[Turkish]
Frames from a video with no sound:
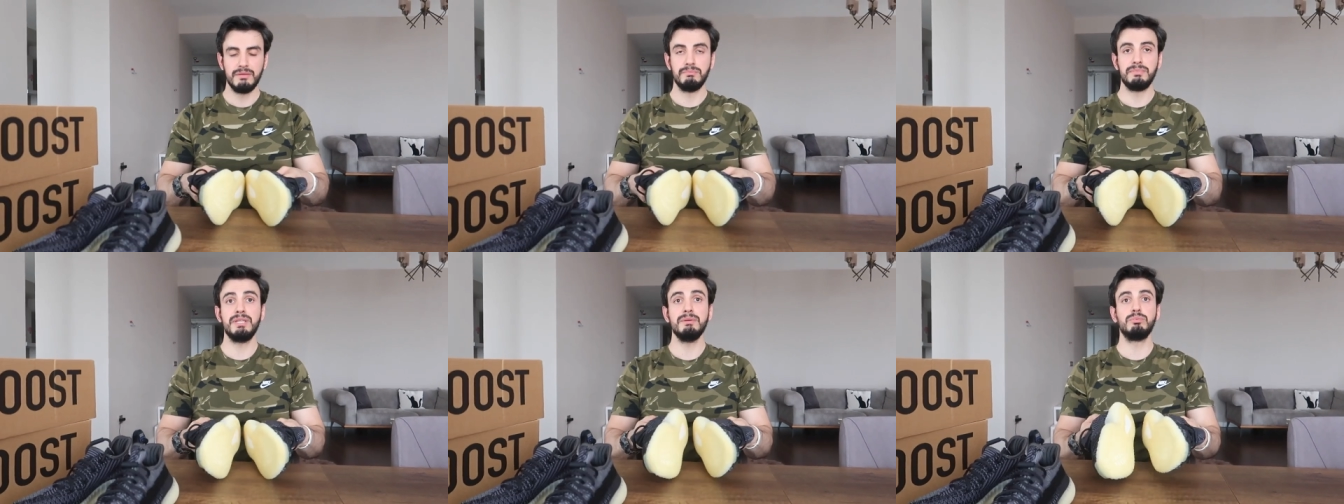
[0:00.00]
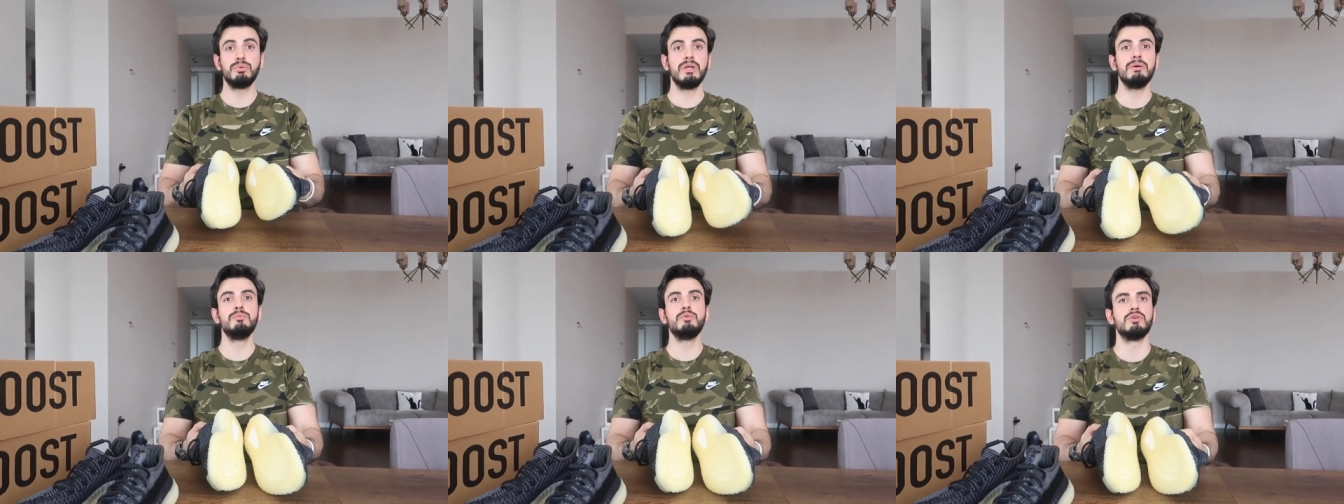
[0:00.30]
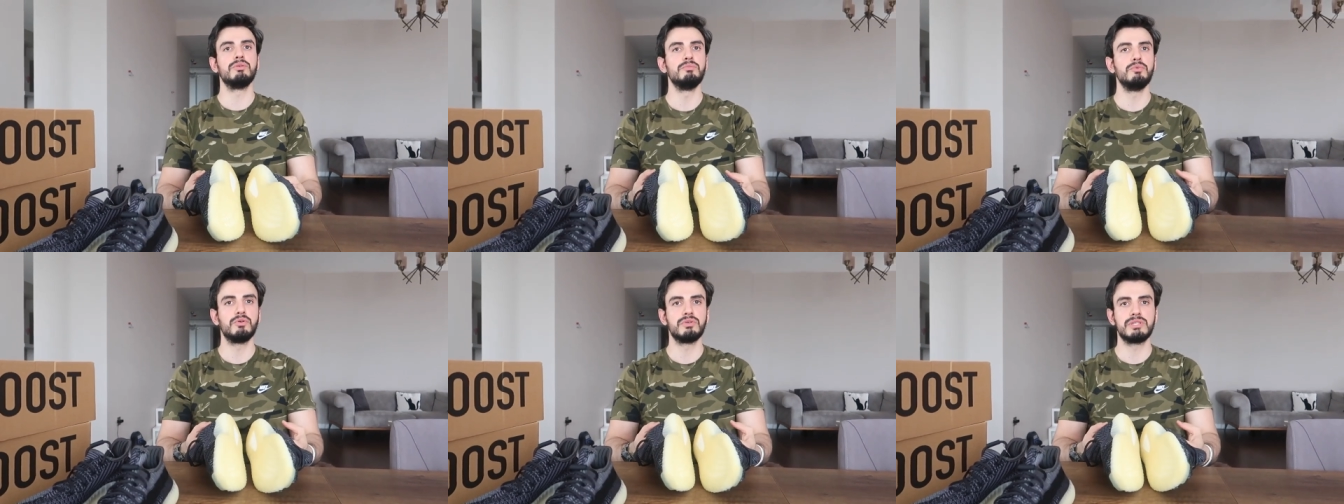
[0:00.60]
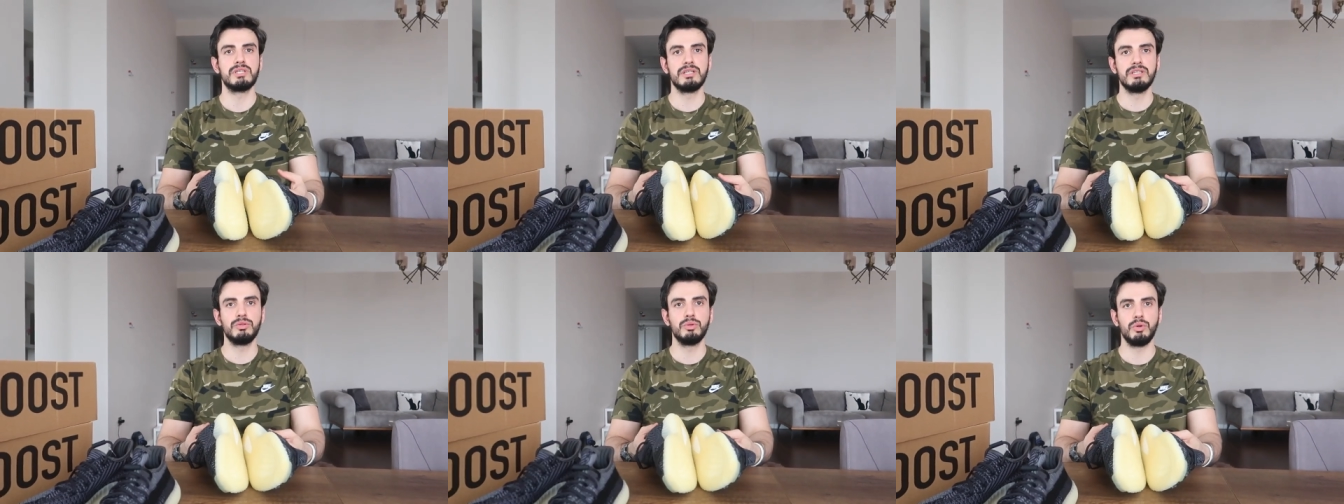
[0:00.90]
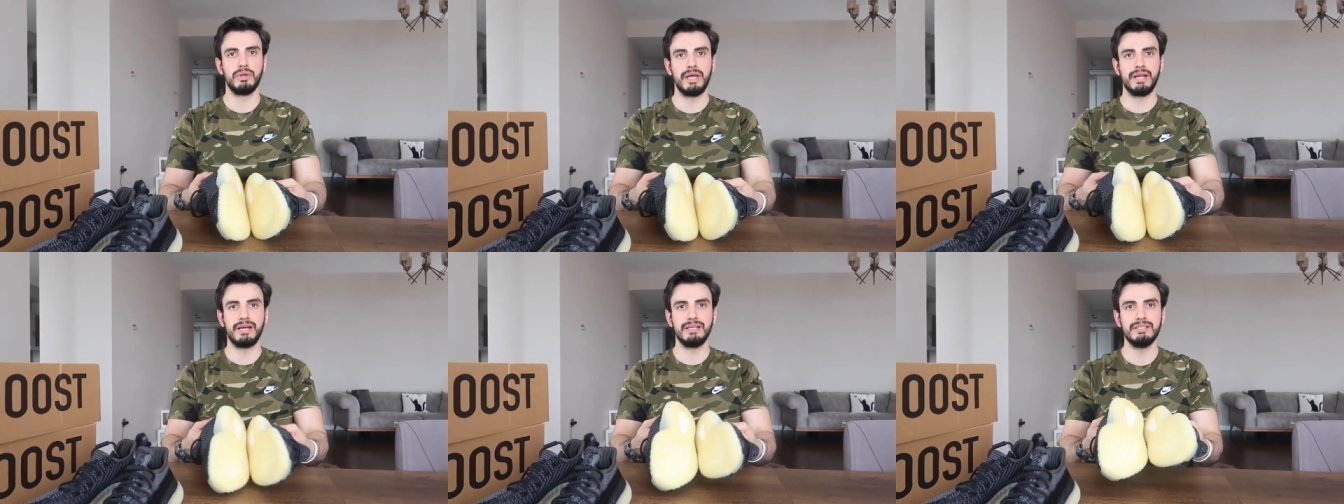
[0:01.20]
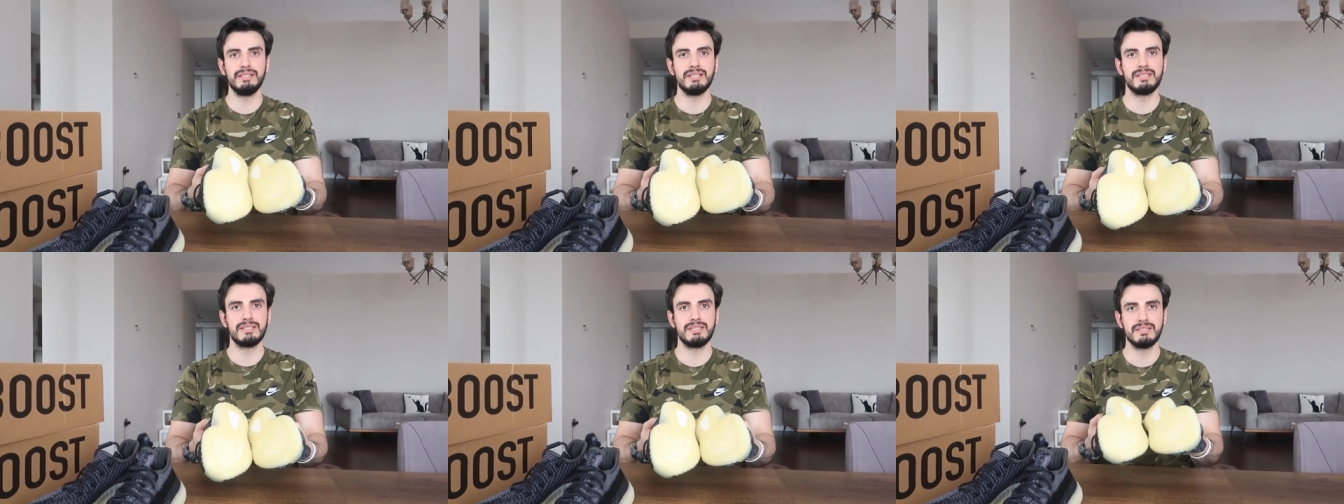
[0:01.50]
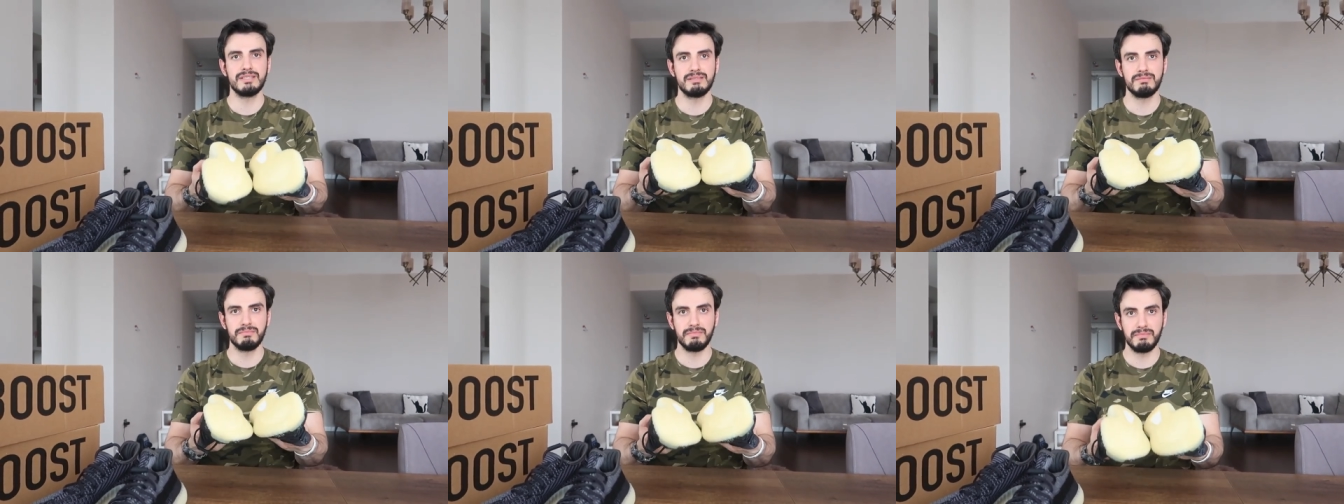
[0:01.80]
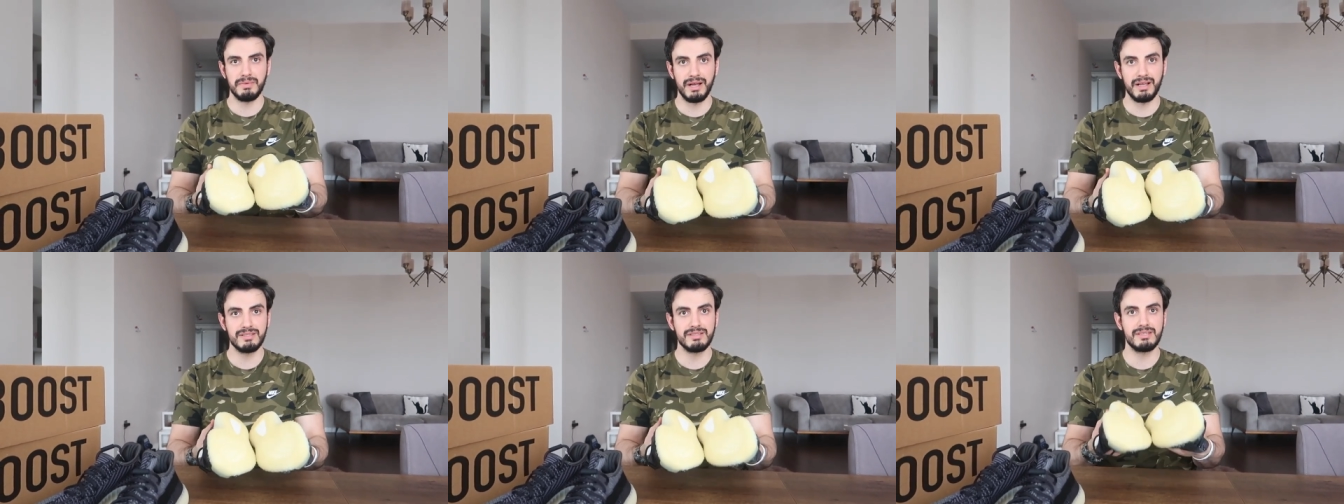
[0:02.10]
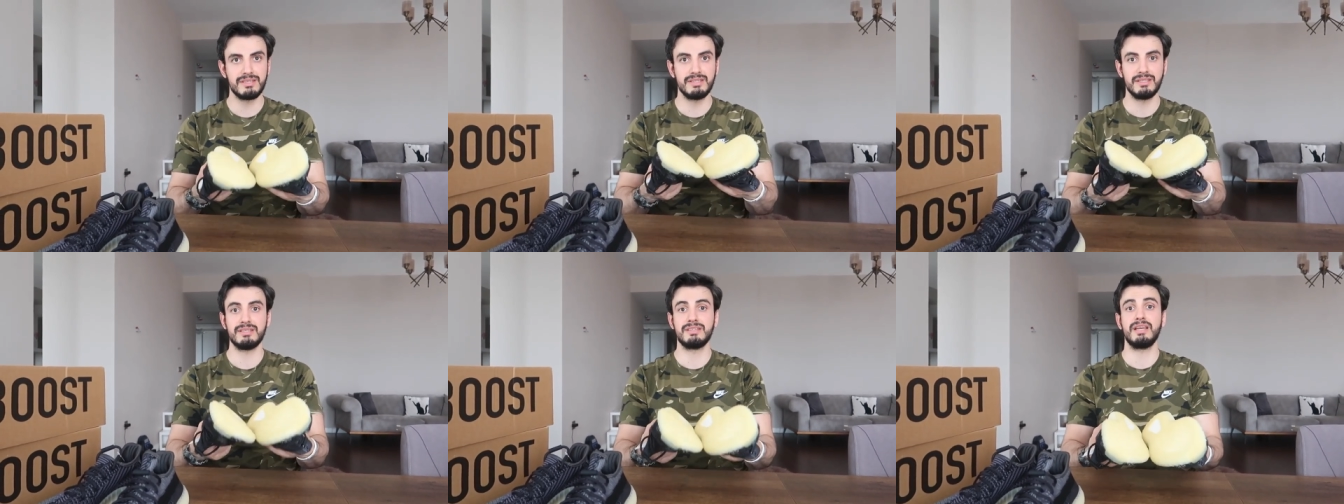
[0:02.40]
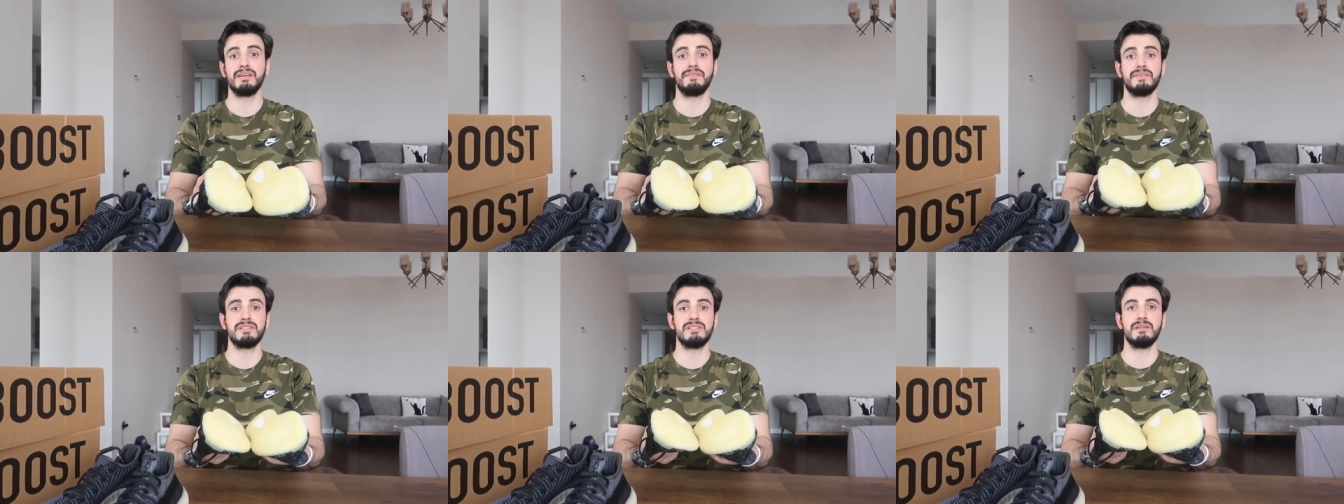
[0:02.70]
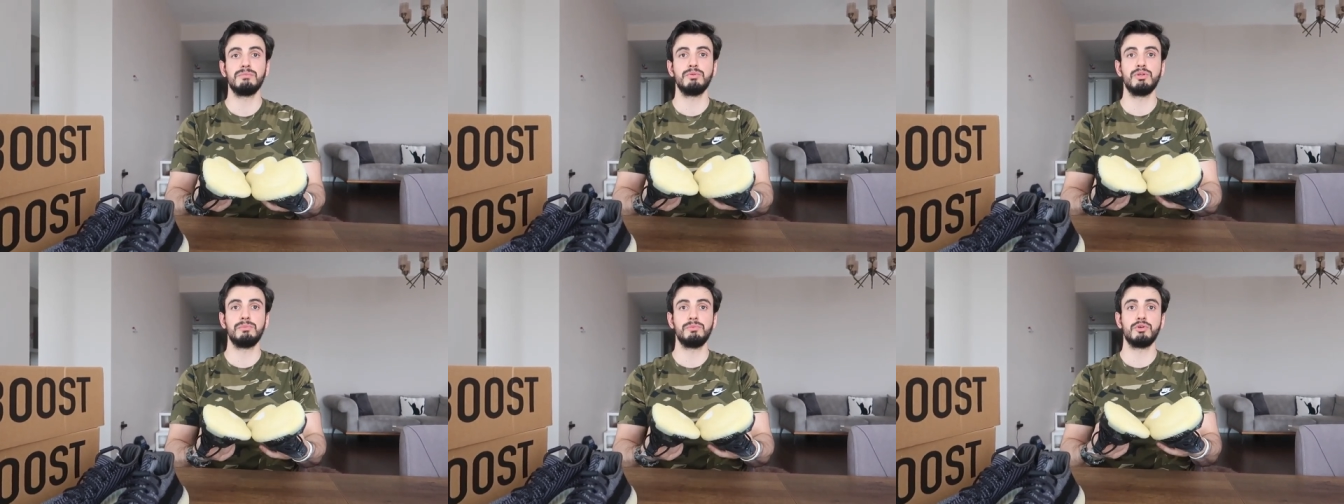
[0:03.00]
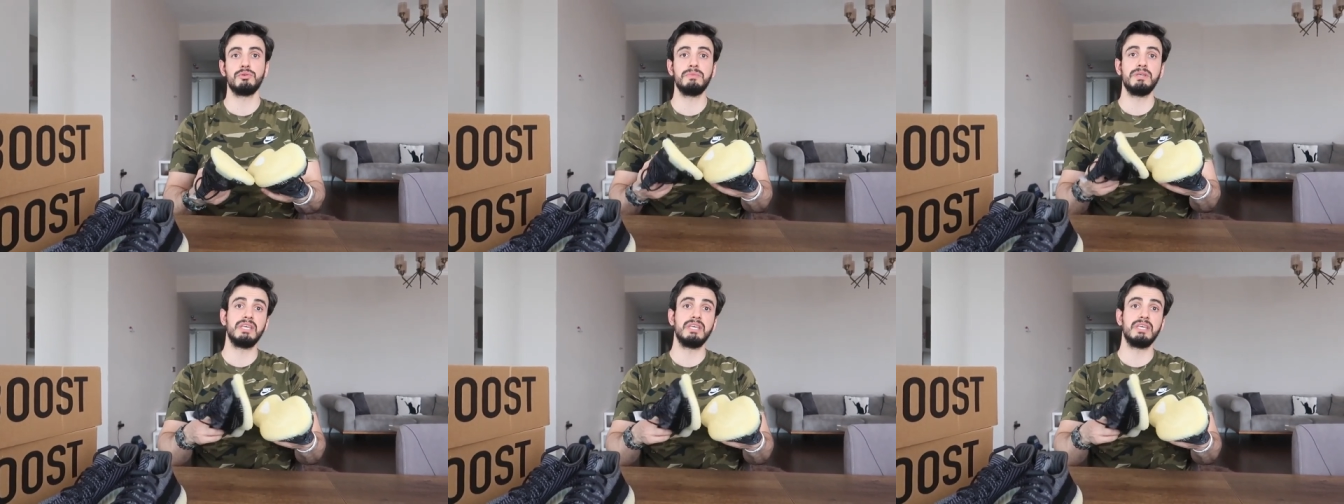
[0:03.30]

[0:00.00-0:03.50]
Bir de bulamıyorum yok sıkıntı o yani Adidas'ın mağazasında sayfasında bulamıyorum.